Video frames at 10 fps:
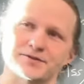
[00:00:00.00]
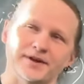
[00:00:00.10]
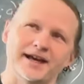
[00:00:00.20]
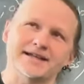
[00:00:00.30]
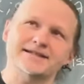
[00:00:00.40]

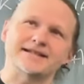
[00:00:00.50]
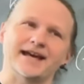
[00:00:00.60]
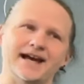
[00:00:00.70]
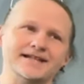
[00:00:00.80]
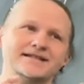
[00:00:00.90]
zuerst die
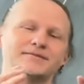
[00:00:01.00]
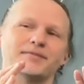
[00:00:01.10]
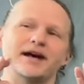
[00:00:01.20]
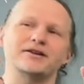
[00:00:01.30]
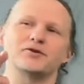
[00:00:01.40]
ersten
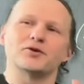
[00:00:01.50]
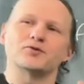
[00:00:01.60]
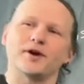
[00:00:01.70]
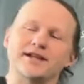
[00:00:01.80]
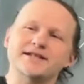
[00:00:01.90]
beiden
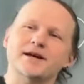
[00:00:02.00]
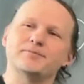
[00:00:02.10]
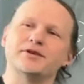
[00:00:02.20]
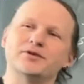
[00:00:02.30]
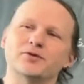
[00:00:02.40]

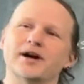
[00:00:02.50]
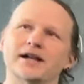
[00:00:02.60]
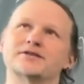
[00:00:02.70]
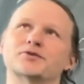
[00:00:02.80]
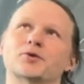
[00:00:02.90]
Konkurrenzabbildungen
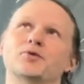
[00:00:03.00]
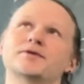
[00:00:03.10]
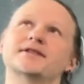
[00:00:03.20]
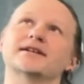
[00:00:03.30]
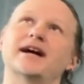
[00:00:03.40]
als
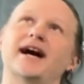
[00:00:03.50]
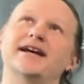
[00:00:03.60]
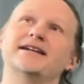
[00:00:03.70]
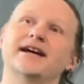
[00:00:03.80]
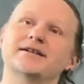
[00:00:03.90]
größere
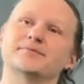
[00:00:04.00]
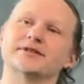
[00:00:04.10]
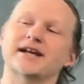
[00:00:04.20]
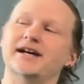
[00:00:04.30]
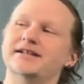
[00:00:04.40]
Einheit
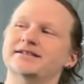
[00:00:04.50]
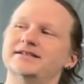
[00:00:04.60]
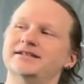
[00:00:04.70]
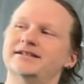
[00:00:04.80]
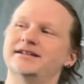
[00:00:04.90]

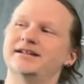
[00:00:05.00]
betrachten